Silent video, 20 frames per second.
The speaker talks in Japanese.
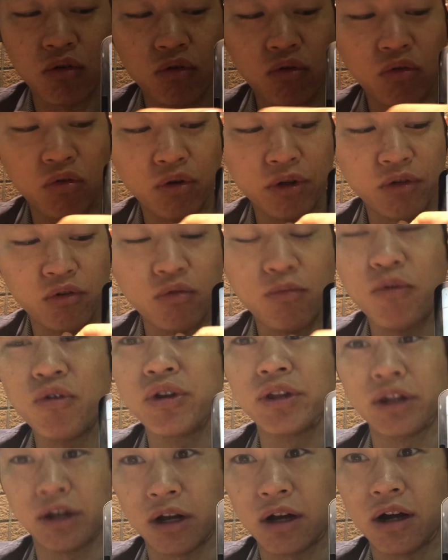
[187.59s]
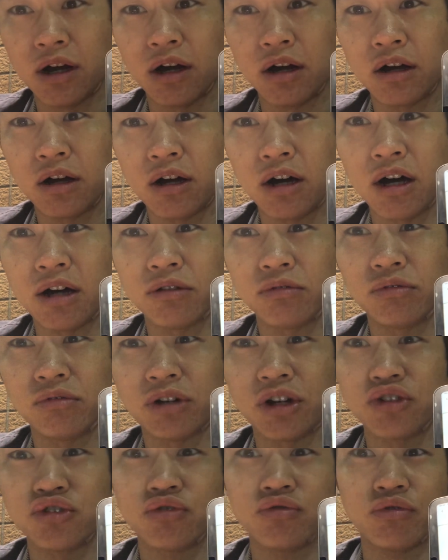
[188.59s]
これを覚えたらかかと
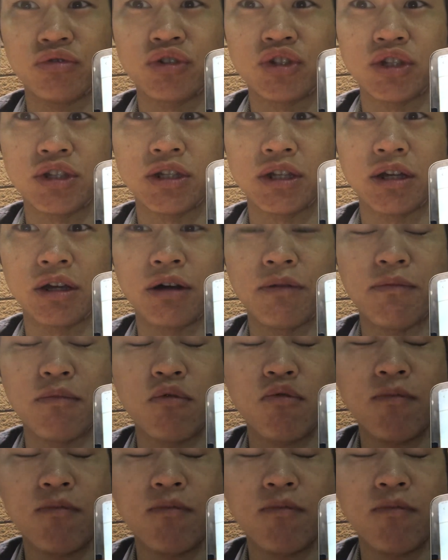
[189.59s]
荷重の姿勢がも